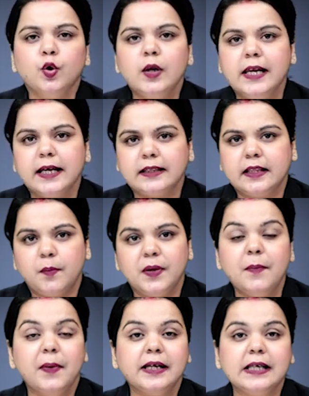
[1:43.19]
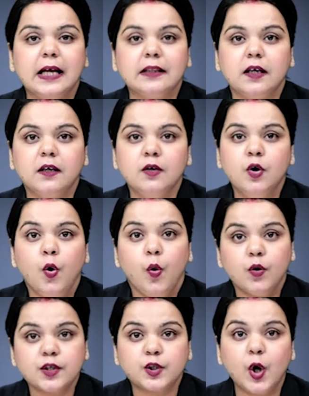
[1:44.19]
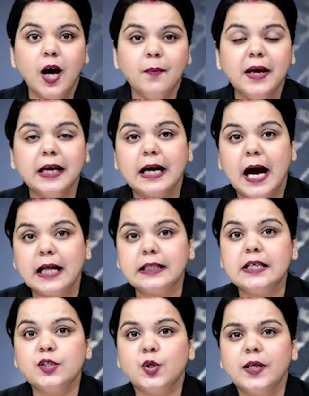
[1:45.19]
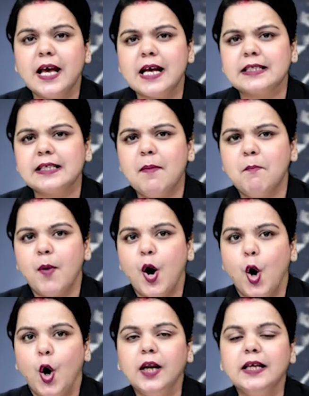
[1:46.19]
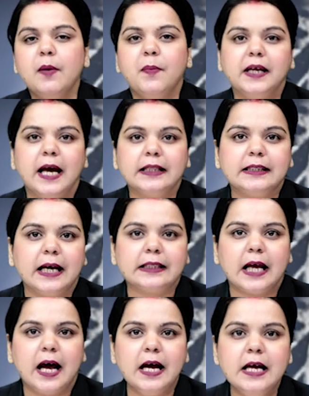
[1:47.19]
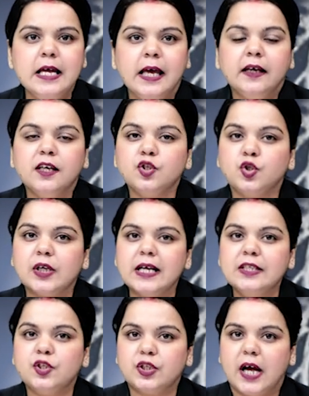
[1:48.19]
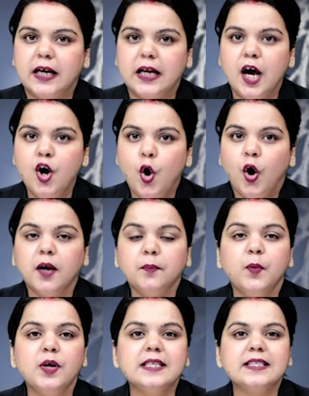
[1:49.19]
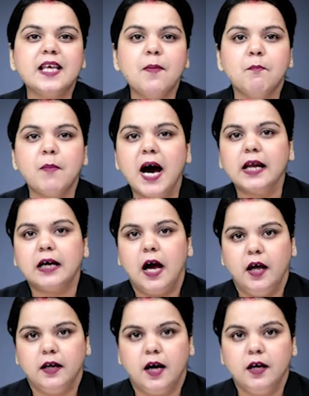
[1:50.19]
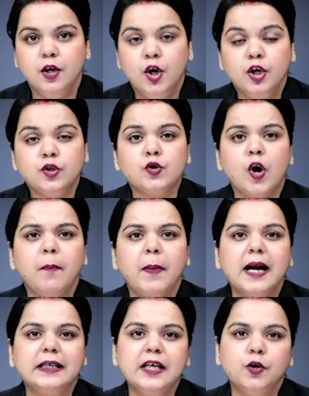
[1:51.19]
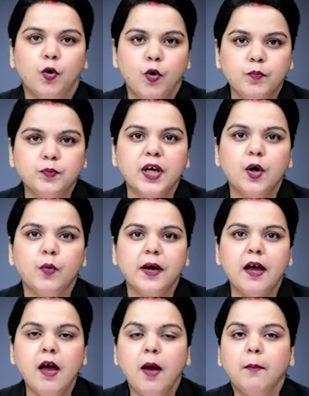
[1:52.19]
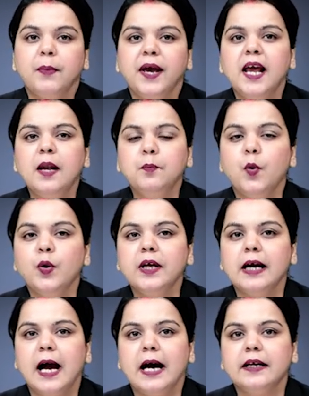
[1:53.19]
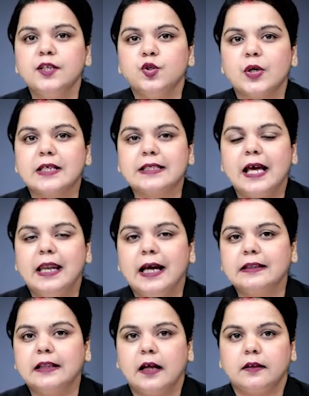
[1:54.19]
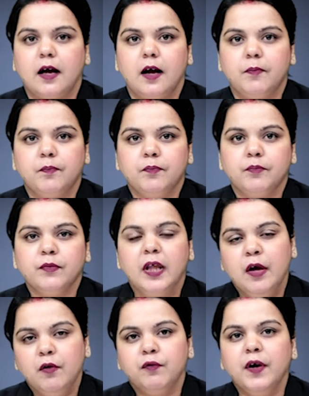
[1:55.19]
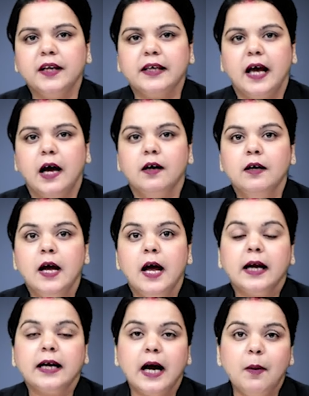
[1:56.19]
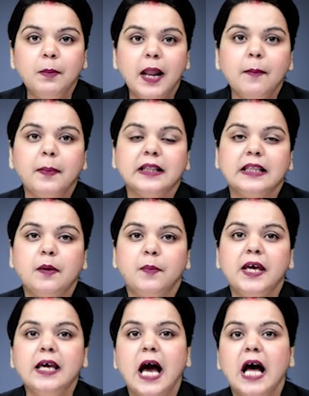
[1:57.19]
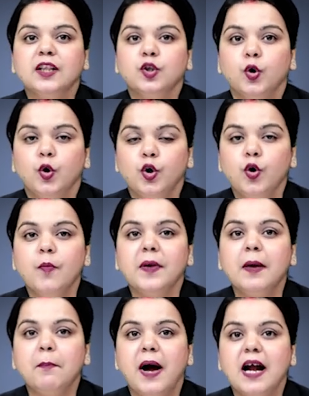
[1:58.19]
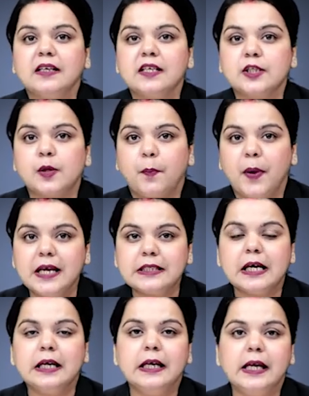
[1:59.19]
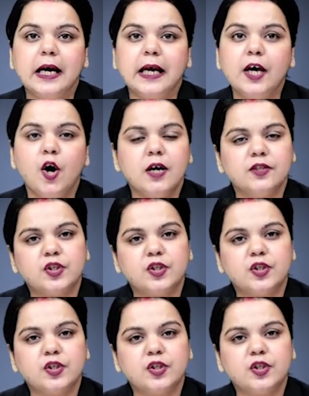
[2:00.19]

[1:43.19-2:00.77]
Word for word: तो लिखते भी बढ़िया थे उस दौर में गांधी जी ने ऐसा माहौल ही बना दिया था कि जेल जाना और पुलिस से मार खाना चौपाटी घूमते हुए भेल पूरी खाने जैसा लगता था फिर क्या कमलापति भी आंदोलनों में पार्टिसिपेट करने लगे और